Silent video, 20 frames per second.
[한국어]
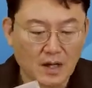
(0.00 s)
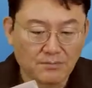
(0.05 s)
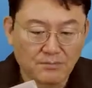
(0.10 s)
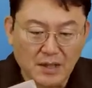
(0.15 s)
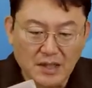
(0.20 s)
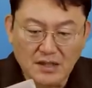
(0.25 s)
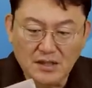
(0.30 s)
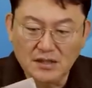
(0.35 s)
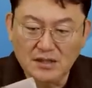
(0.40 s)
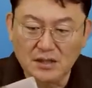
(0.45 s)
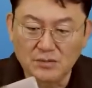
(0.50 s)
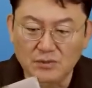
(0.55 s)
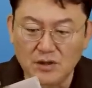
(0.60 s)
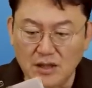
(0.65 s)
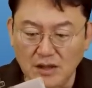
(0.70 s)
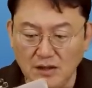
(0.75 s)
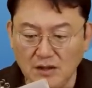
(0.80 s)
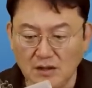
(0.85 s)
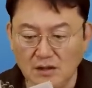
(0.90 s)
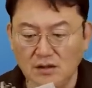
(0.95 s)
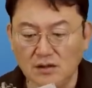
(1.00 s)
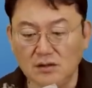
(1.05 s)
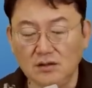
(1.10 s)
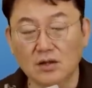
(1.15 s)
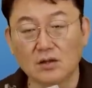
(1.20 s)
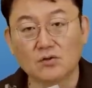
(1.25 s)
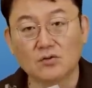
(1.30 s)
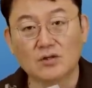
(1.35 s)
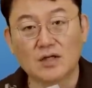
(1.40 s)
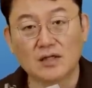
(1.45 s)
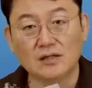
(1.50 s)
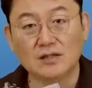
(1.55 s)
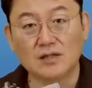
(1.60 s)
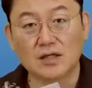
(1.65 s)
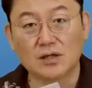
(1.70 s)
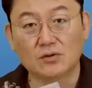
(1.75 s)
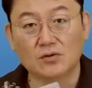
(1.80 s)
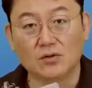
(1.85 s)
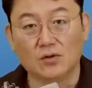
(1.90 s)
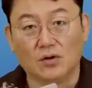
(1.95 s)
민심을 읽는 능력도
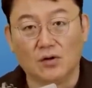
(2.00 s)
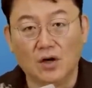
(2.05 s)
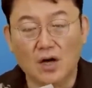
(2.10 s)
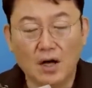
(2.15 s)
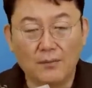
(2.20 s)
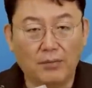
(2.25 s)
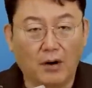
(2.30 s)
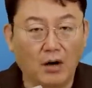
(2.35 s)
상실했고